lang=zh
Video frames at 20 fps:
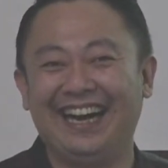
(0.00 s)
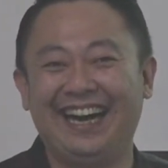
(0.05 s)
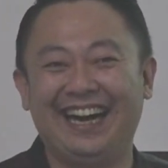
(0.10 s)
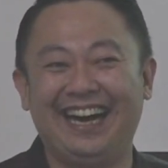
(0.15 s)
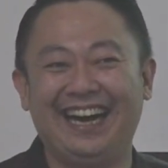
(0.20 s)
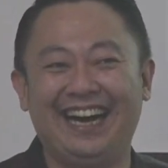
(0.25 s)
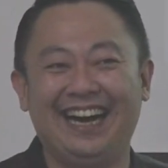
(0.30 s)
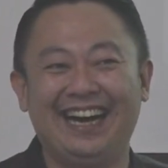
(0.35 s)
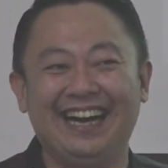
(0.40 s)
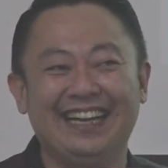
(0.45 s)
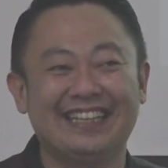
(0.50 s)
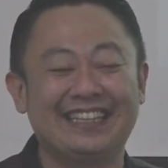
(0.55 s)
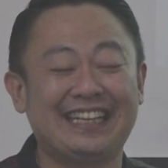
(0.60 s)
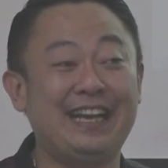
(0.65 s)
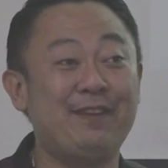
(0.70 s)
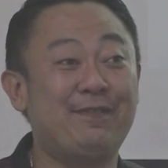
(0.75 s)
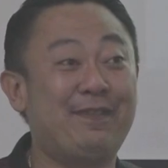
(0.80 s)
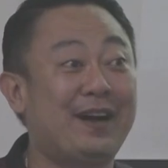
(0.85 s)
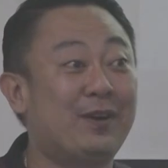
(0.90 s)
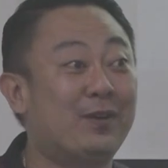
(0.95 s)
啊，他
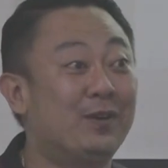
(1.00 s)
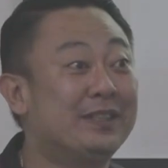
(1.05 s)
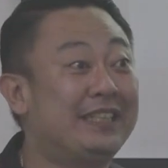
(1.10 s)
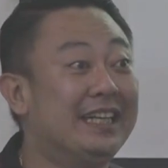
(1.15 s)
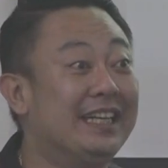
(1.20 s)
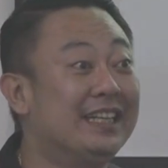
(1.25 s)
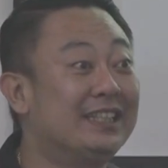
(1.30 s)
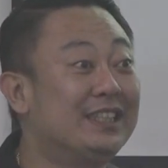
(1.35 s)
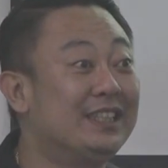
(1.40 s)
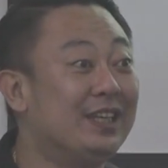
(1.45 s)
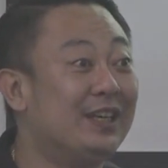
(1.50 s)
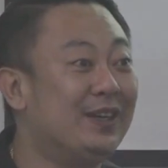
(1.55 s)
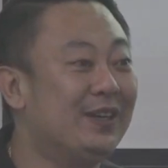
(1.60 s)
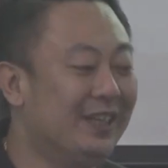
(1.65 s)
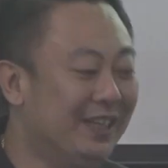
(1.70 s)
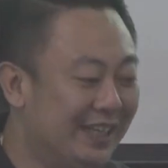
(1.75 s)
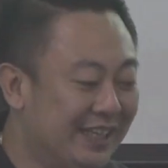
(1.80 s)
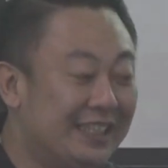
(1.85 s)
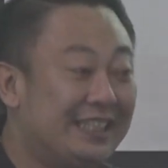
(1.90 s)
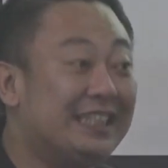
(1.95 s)
一发工钱了之后，
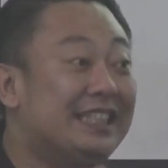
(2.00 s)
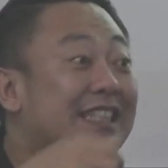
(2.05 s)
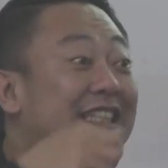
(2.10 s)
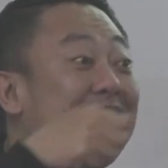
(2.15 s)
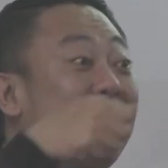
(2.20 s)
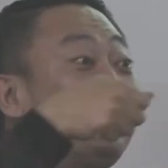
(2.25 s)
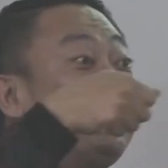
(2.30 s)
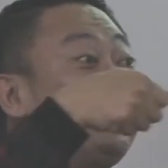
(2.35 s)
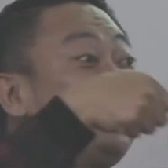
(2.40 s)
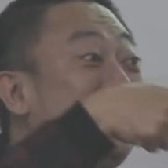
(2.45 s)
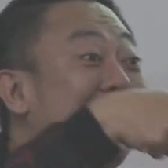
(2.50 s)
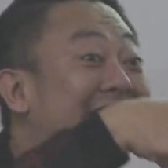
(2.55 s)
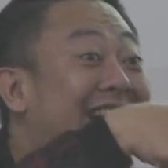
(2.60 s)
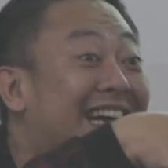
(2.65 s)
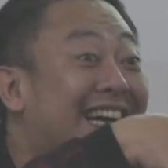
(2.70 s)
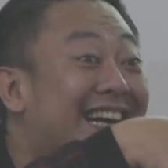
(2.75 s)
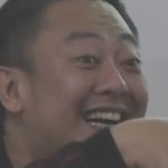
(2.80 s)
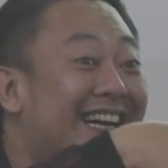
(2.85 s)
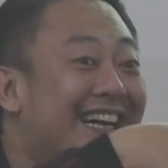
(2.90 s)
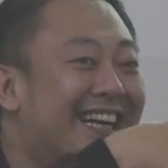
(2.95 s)
倒水给
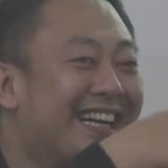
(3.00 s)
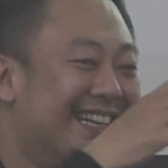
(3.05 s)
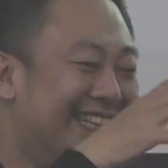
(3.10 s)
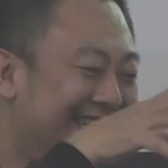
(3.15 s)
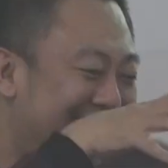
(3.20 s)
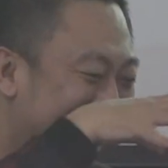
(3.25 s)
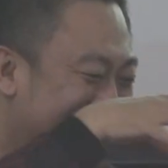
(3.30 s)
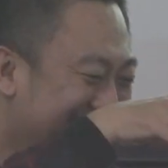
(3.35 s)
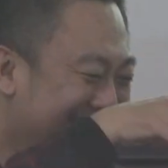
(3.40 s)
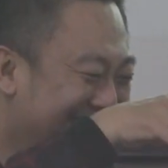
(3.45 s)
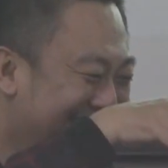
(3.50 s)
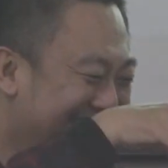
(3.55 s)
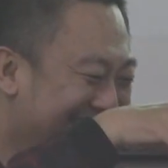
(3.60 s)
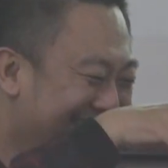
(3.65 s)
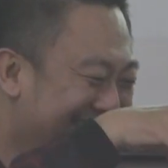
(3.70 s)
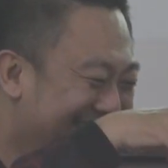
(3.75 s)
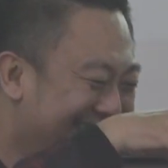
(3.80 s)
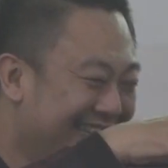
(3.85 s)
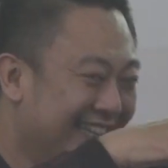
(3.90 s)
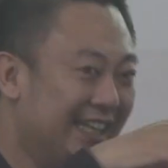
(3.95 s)
他喝，
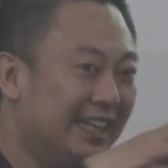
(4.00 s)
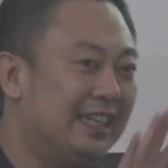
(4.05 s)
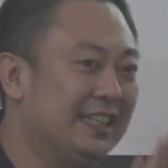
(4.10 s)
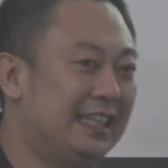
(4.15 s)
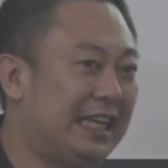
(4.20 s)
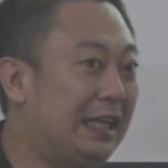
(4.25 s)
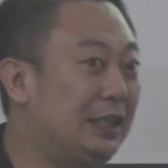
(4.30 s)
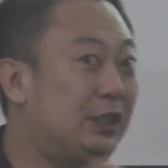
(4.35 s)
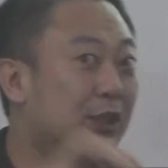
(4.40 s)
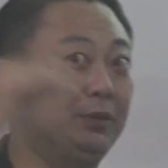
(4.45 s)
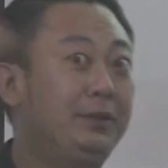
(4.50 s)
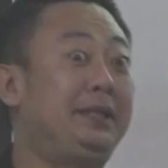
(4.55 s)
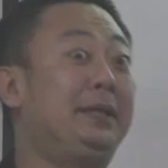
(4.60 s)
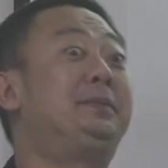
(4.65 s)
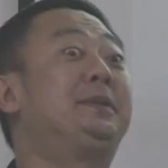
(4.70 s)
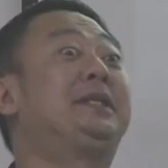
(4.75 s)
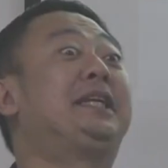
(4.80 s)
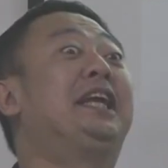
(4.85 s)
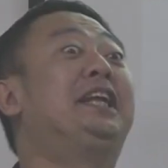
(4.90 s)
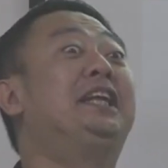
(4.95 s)
他就有 d i
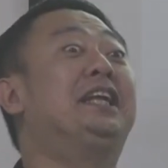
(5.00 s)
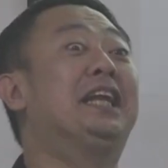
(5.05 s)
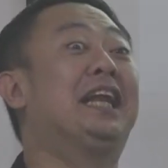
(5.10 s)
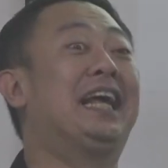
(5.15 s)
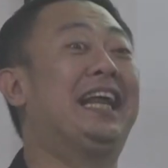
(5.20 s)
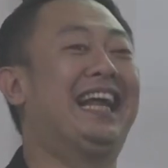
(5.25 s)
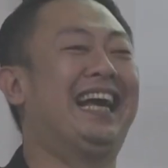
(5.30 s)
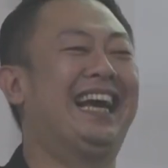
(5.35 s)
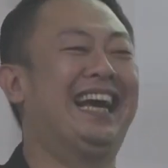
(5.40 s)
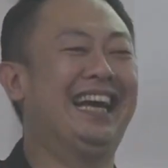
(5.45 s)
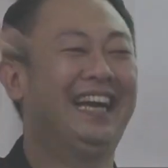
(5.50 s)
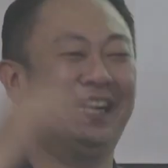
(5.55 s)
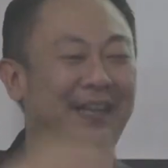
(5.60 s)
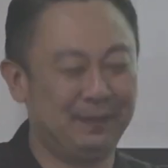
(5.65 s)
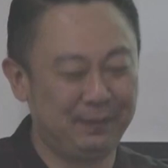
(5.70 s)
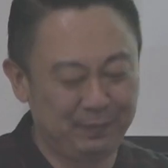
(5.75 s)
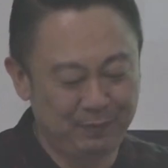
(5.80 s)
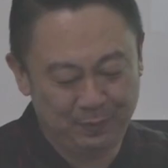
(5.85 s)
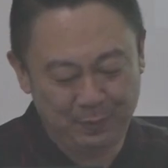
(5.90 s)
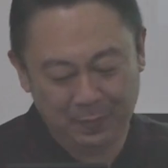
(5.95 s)
p s 给你了。
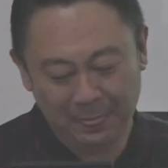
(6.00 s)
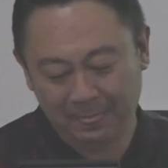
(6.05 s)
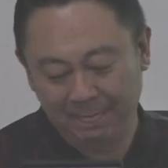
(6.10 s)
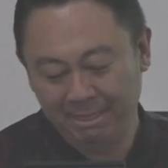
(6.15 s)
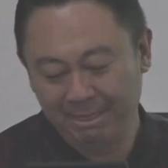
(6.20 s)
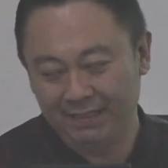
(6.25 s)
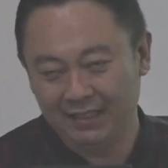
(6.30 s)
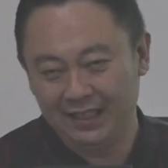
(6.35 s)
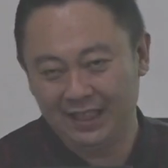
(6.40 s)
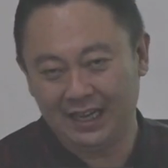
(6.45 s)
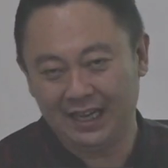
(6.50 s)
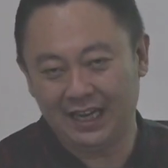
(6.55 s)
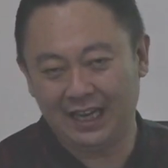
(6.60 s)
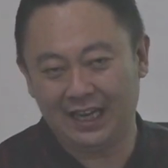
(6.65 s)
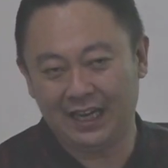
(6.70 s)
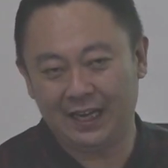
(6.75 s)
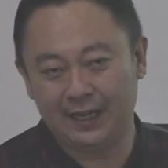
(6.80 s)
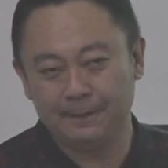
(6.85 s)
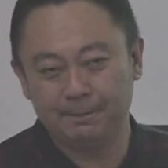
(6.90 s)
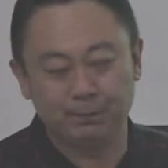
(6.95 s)

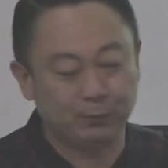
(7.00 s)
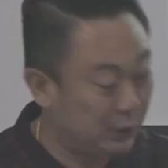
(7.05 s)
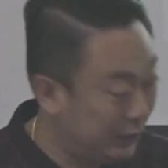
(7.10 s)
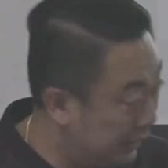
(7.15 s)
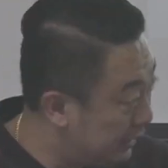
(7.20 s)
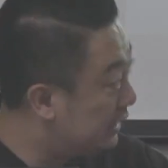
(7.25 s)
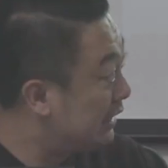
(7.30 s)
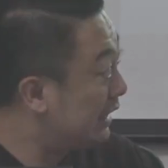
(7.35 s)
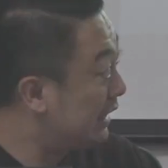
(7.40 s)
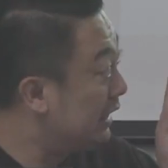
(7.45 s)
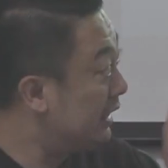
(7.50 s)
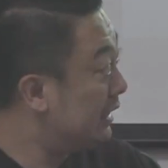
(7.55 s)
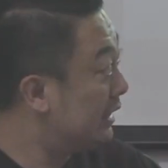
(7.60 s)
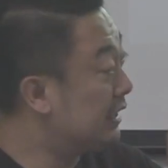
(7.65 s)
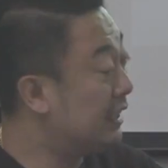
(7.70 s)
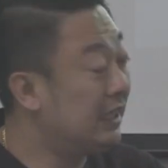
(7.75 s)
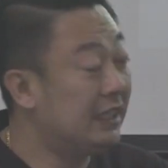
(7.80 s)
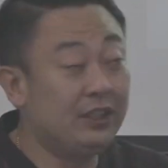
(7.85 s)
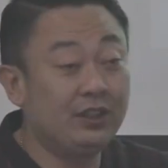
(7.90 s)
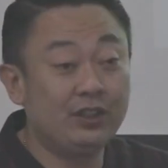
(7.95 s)
啊，所以这个
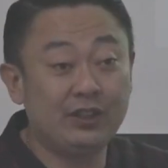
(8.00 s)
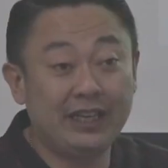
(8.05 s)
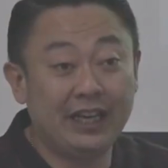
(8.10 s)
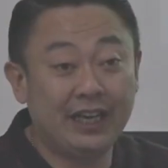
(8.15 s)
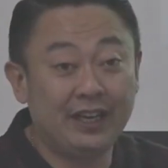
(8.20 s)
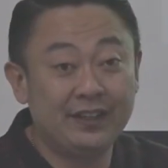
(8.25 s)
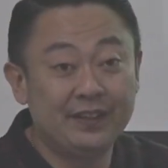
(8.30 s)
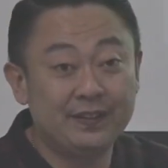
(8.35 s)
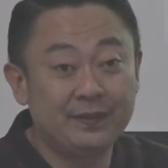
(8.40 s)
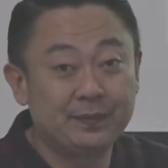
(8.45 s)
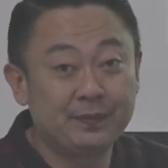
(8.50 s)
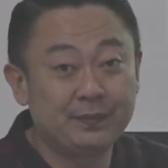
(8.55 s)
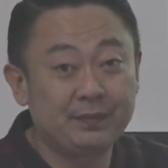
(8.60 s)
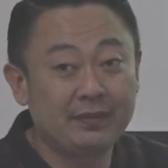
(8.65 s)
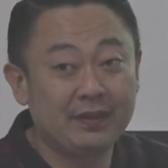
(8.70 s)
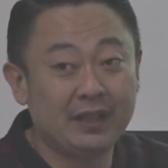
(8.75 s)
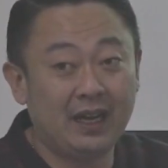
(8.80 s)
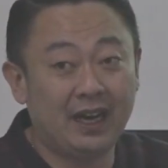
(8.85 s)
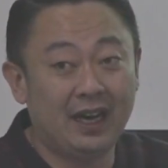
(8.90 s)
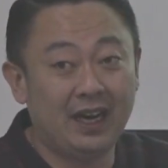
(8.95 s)
这个很重要
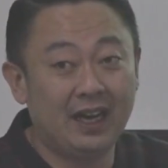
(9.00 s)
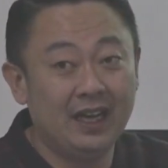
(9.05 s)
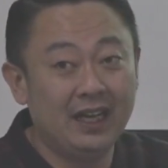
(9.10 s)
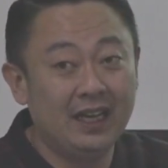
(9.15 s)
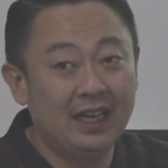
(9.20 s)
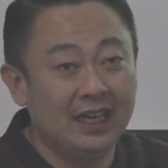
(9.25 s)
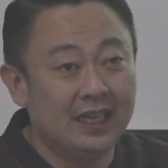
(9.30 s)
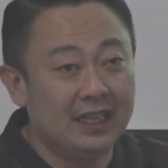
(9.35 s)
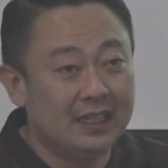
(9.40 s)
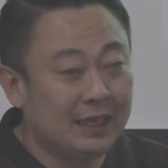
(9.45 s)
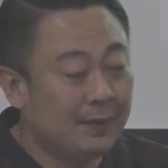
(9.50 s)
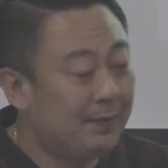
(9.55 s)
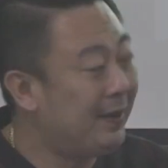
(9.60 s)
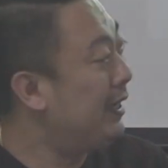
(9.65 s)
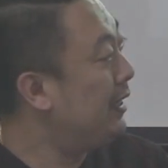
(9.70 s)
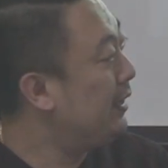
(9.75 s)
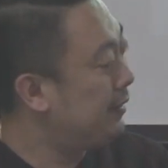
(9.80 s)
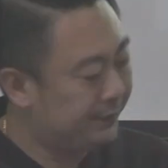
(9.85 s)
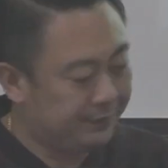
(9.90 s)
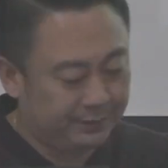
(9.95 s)
啊。那
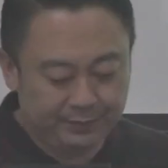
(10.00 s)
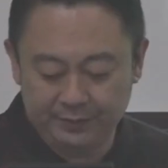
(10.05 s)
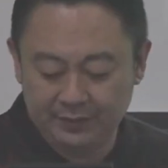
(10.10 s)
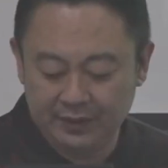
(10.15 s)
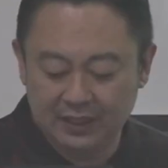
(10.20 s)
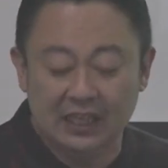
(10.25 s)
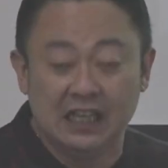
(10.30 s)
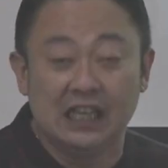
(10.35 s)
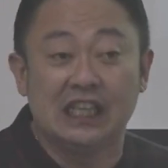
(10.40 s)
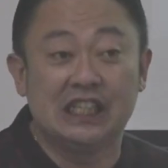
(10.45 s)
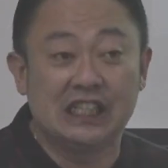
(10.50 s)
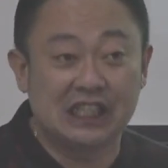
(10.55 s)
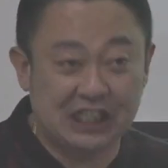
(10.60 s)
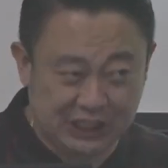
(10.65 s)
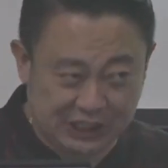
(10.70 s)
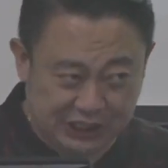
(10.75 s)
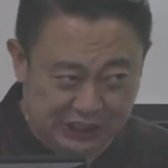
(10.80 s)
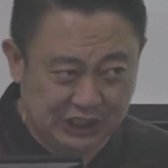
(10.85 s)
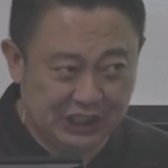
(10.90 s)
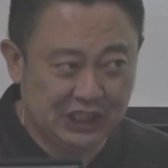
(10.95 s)
么。
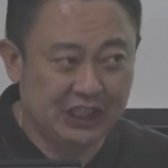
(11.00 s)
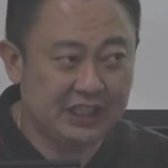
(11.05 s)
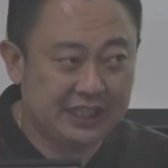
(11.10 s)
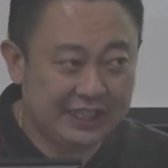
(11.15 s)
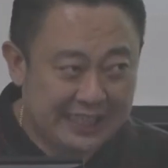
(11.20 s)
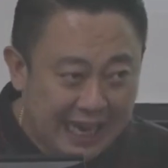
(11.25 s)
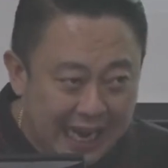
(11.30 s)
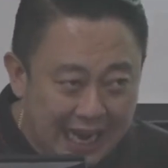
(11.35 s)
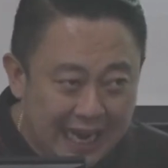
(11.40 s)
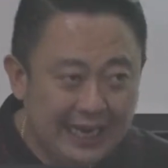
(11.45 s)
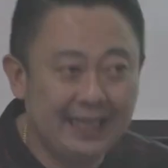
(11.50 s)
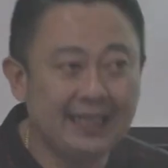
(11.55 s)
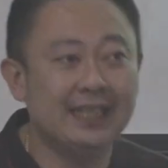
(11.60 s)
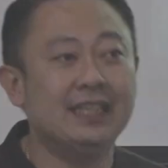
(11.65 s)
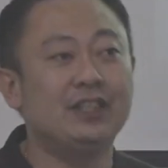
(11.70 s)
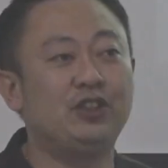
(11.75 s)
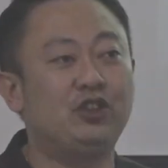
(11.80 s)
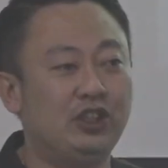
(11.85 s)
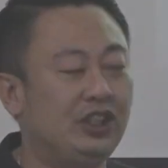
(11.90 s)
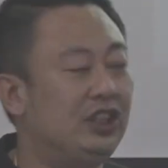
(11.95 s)
死财
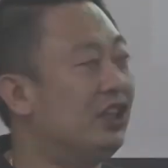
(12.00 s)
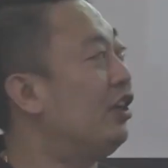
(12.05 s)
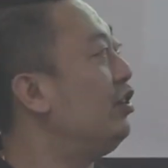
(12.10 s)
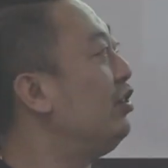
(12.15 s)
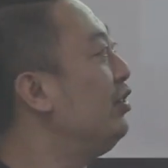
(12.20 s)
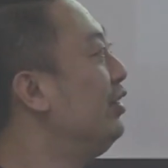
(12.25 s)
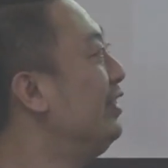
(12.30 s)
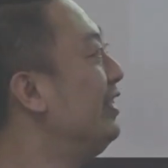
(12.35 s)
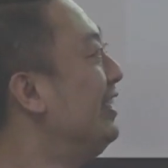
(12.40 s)
的举手，